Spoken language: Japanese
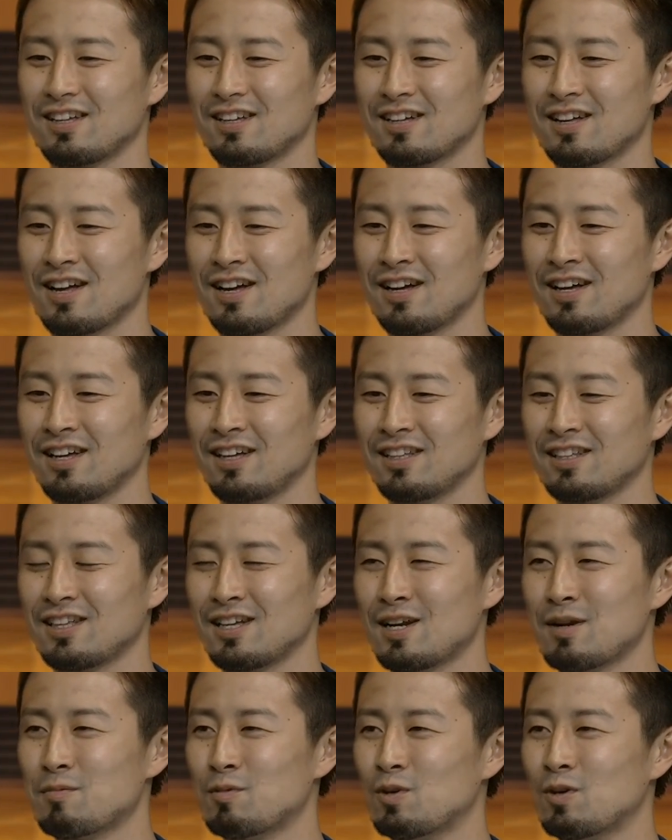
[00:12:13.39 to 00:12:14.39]
考えた
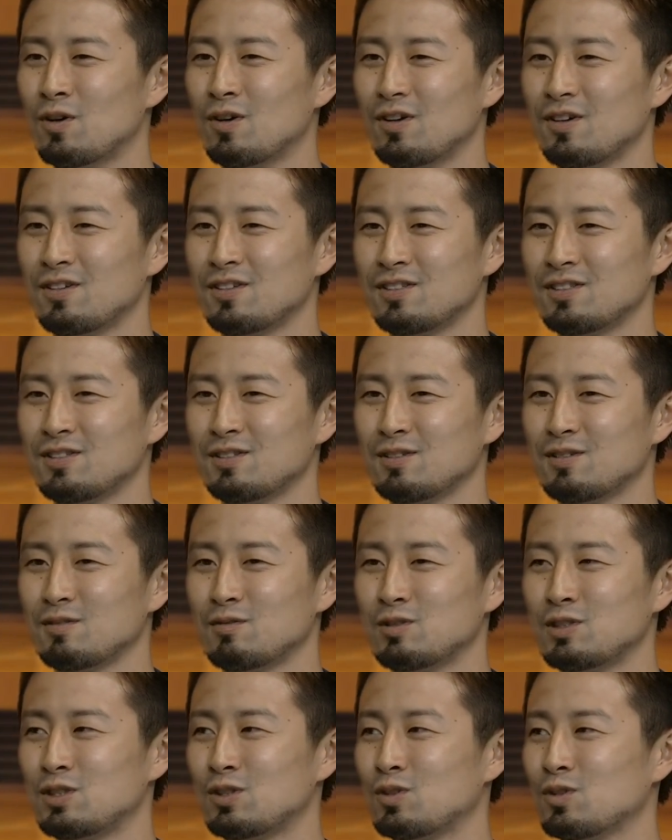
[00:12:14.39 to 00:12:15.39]
らもう,、
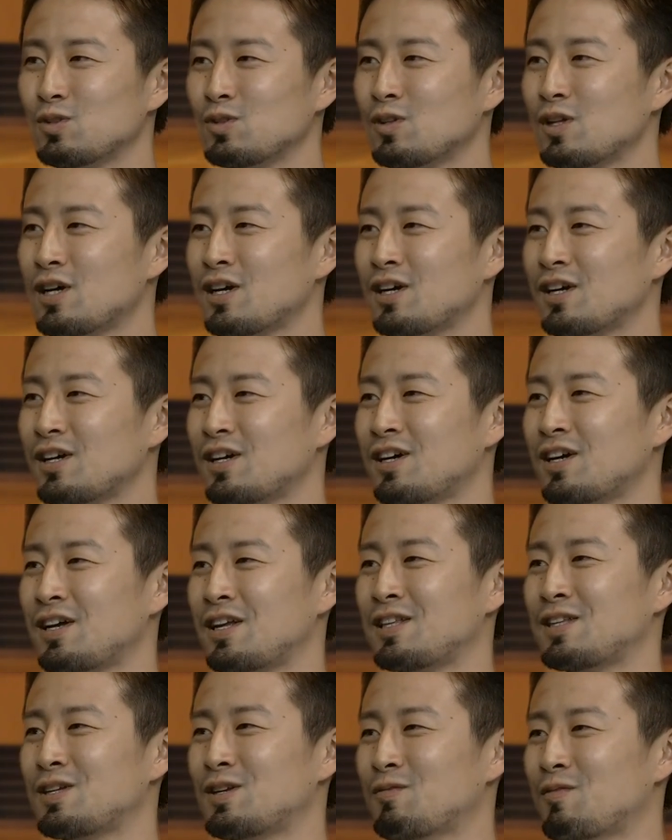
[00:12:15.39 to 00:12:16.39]
もう仕事なんか
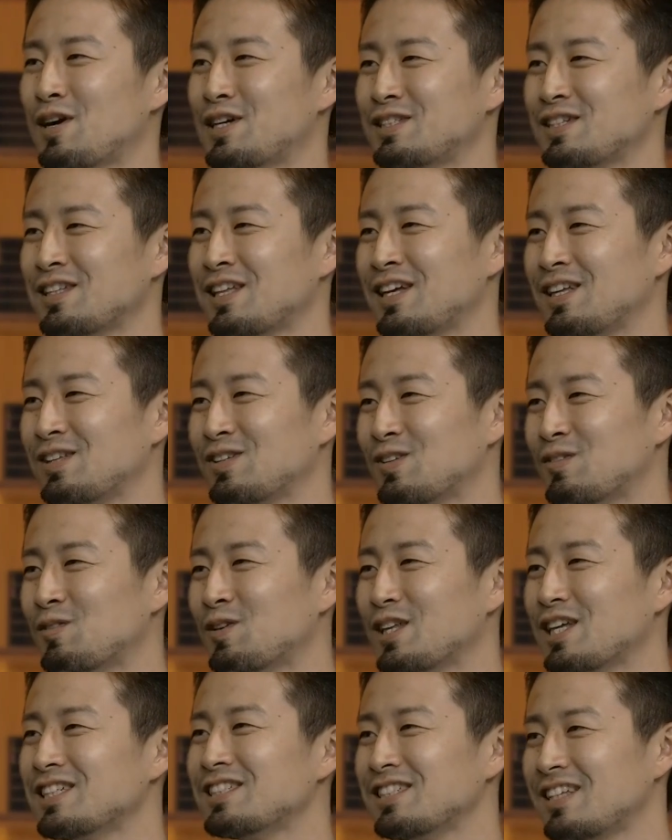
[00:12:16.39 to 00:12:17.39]
やってる場合じゃないと思
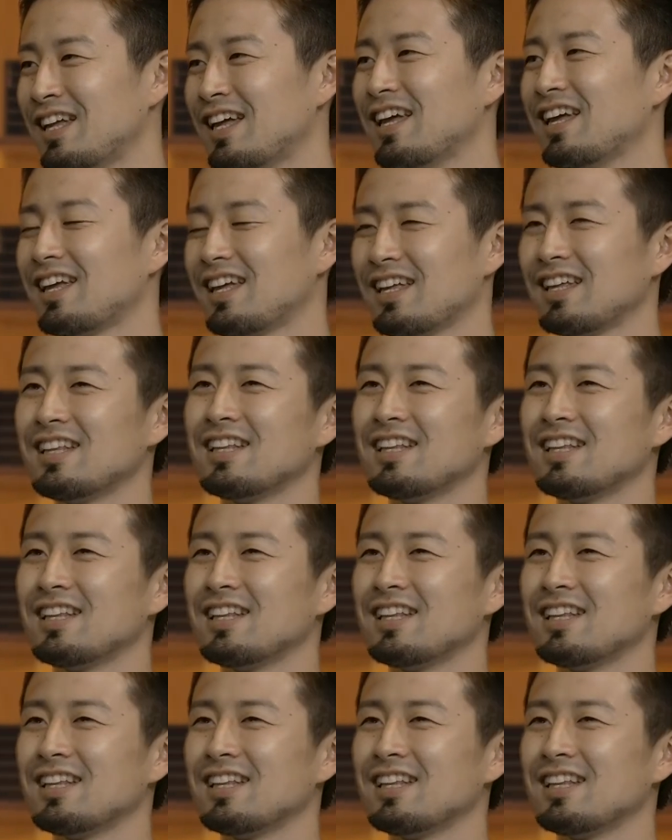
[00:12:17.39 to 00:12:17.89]
い出して、ね、